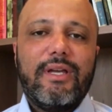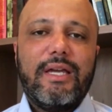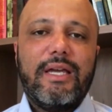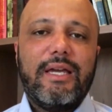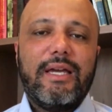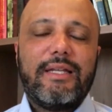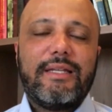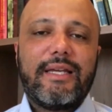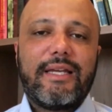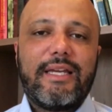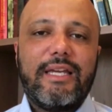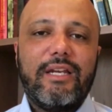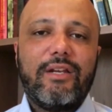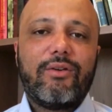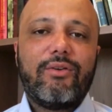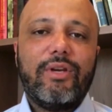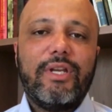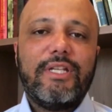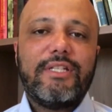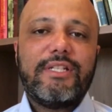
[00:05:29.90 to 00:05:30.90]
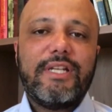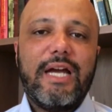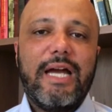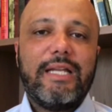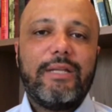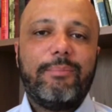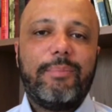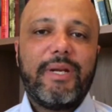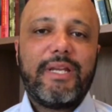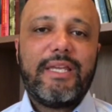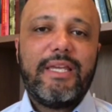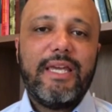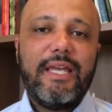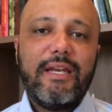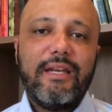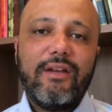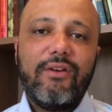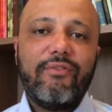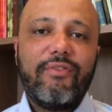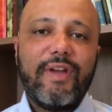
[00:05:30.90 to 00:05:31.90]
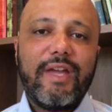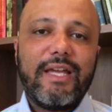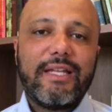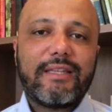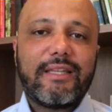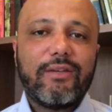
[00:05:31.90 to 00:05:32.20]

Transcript: é, daquele colegiado para que ele não venha